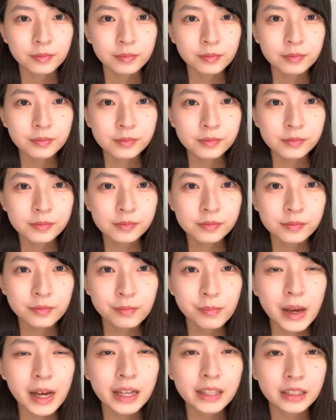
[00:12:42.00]
う
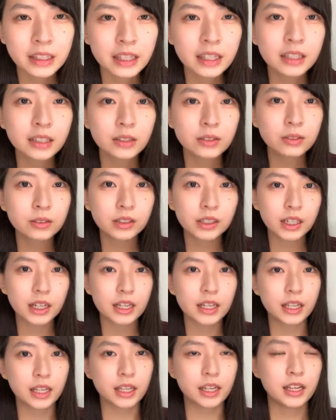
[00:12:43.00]
んまあね今
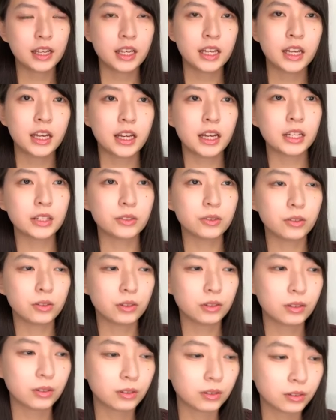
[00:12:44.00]
回あ
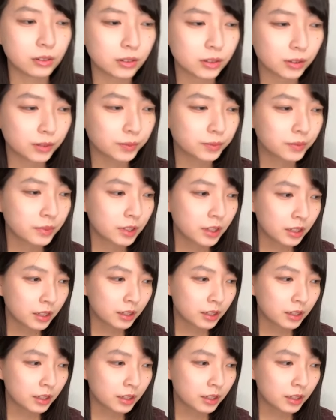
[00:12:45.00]
のー